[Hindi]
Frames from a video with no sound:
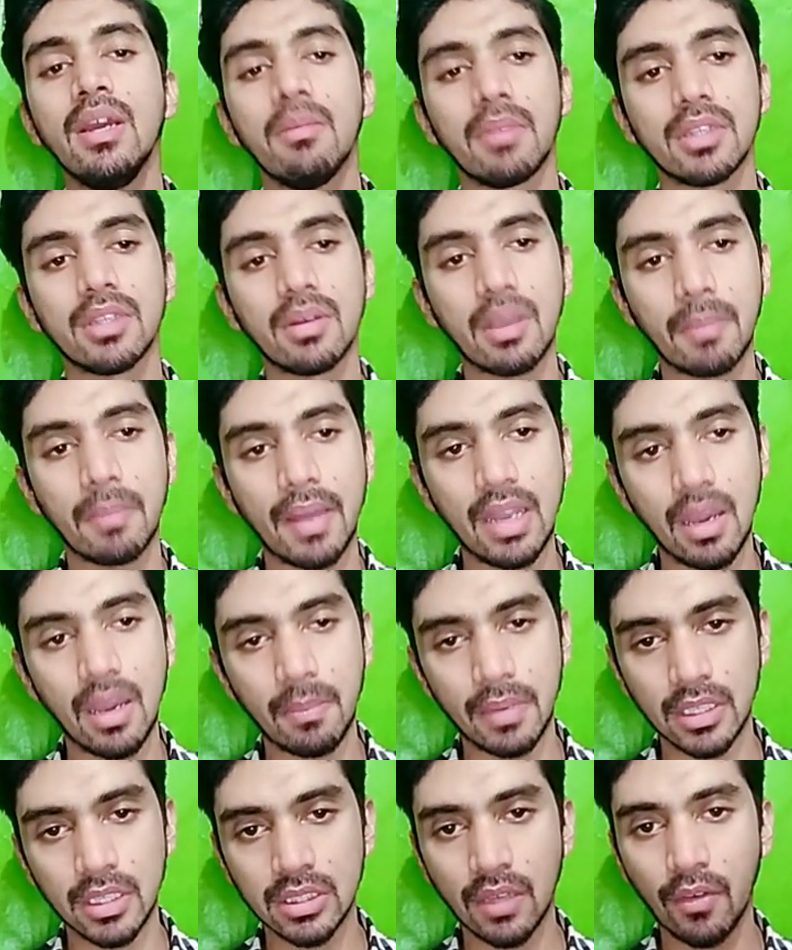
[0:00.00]
मतलब कि पहले आप
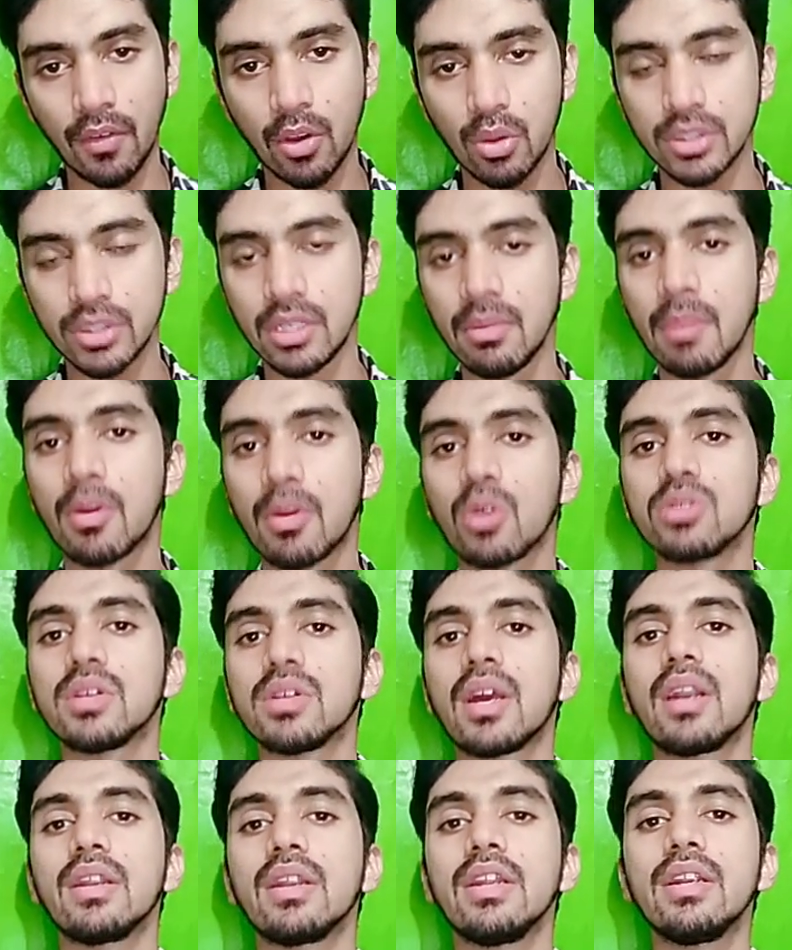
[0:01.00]
एक दफ़ा क्वेश्चन पेपर को
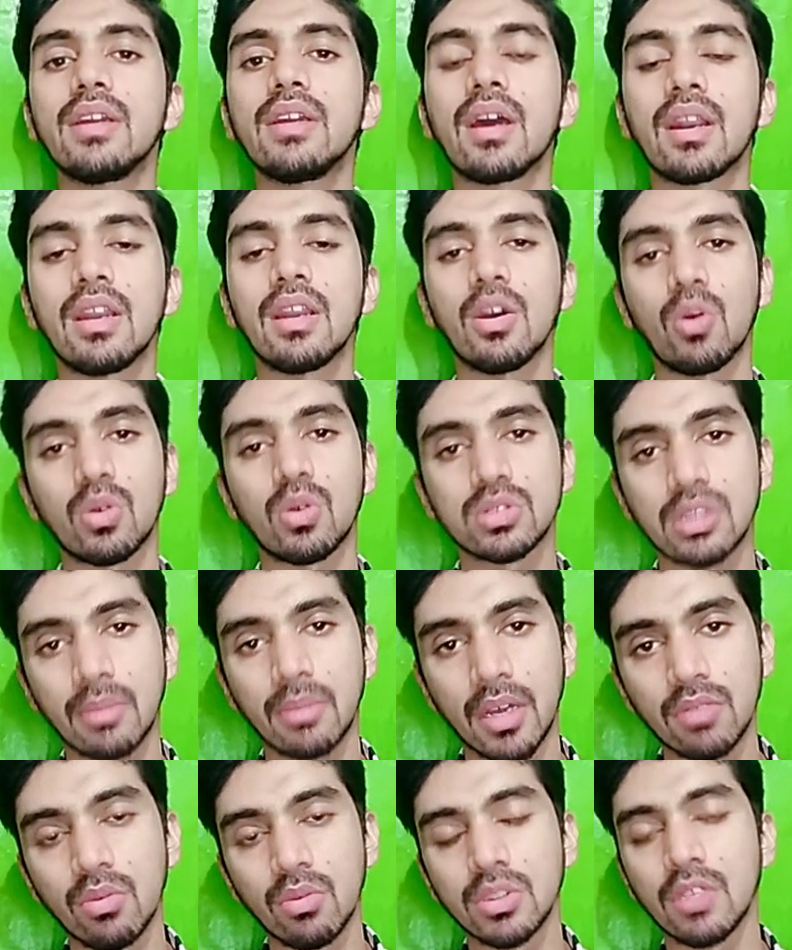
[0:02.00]
सारा रीड कर लें और उसके
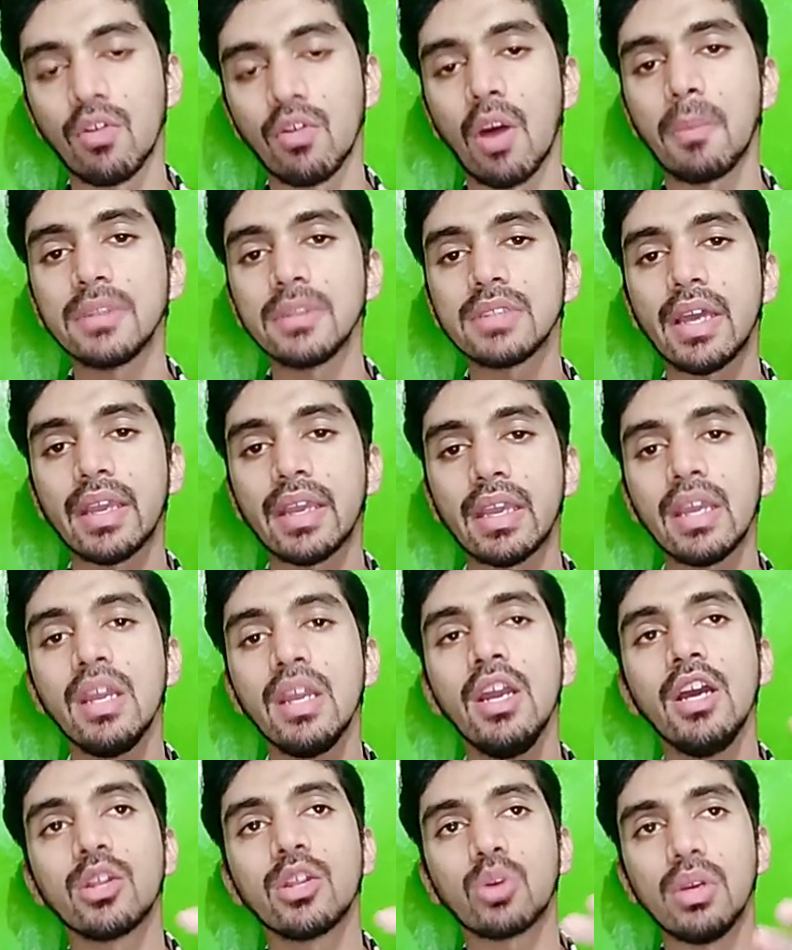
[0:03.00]
बाद जब वापस आएंगे
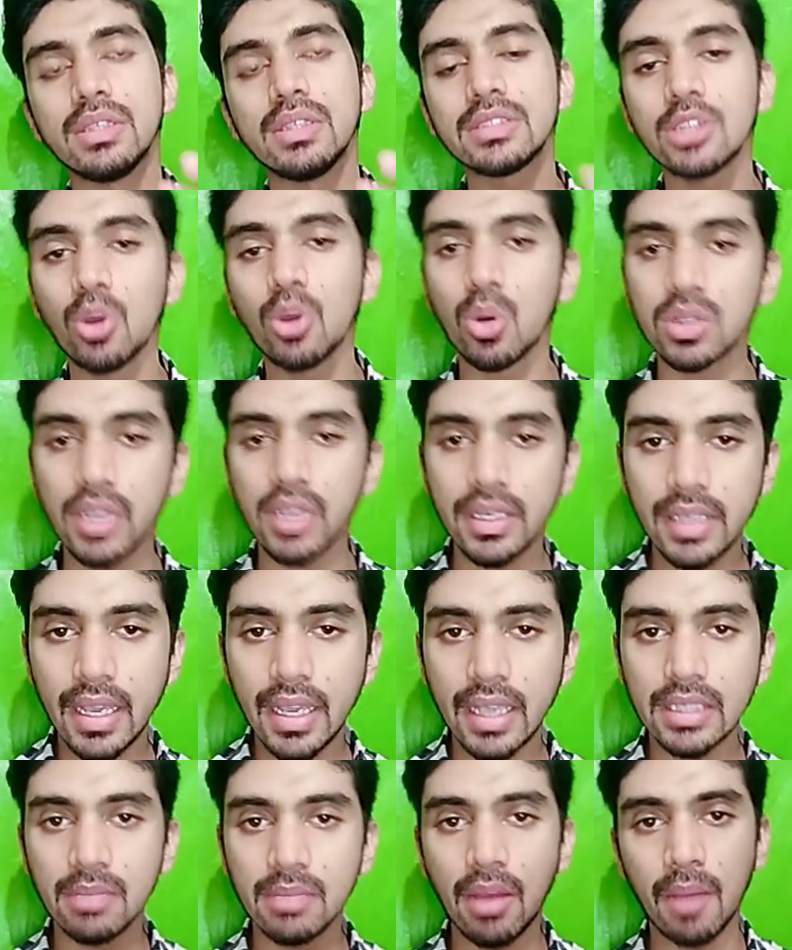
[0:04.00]
तो इससे होता ये है
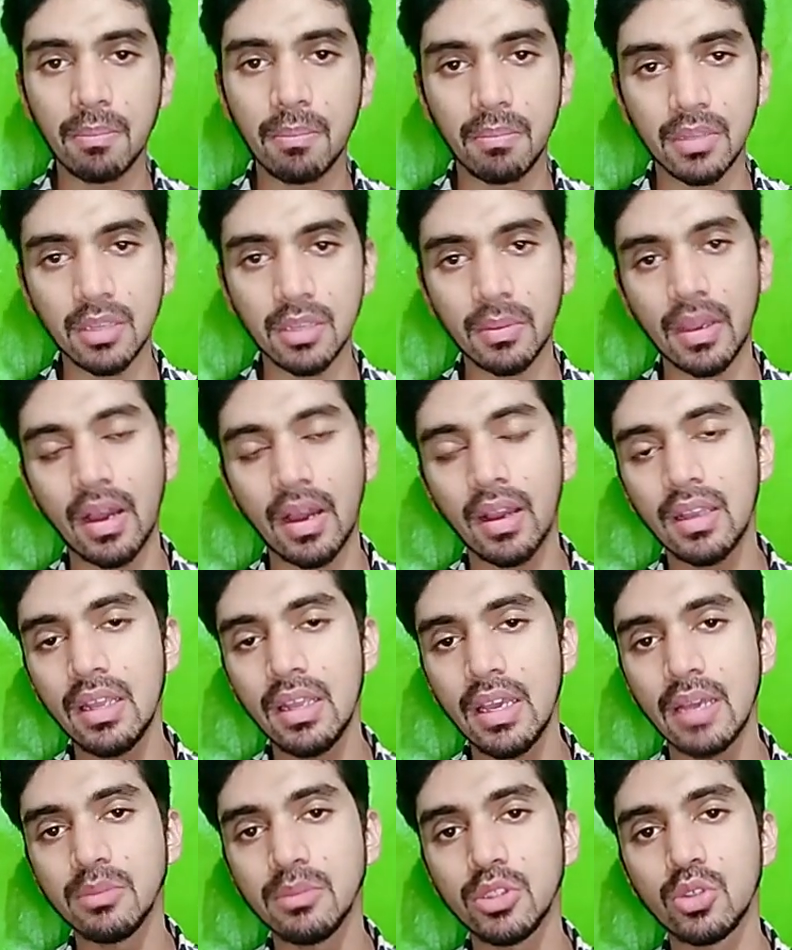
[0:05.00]
कि जब आप मतलब कि अगले
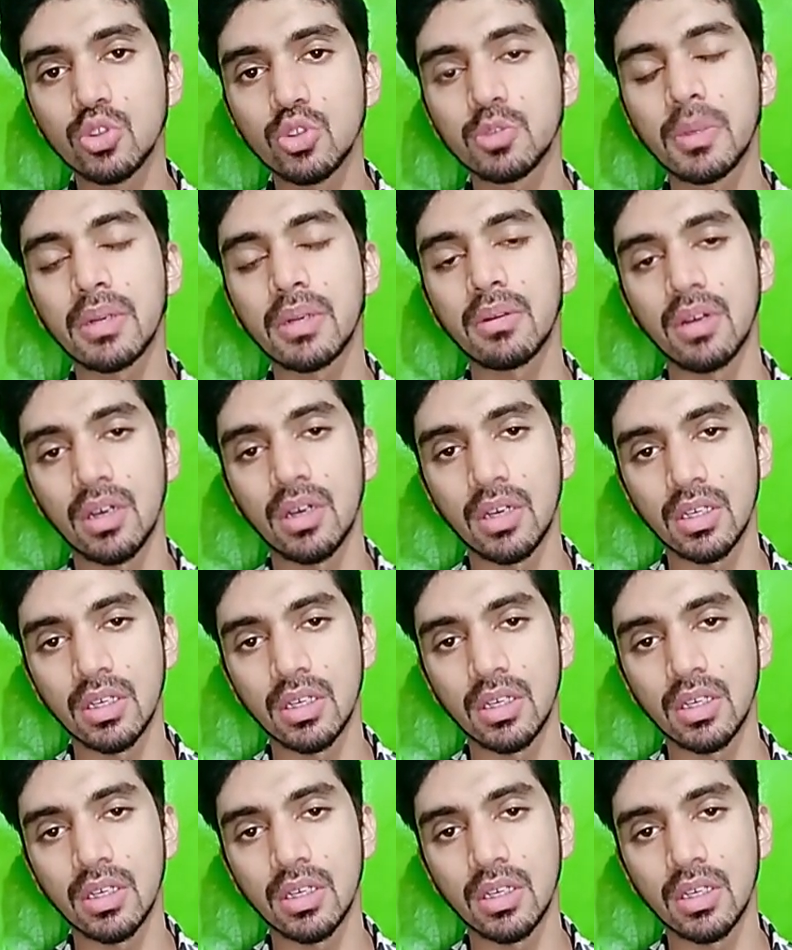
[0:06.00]
एम पर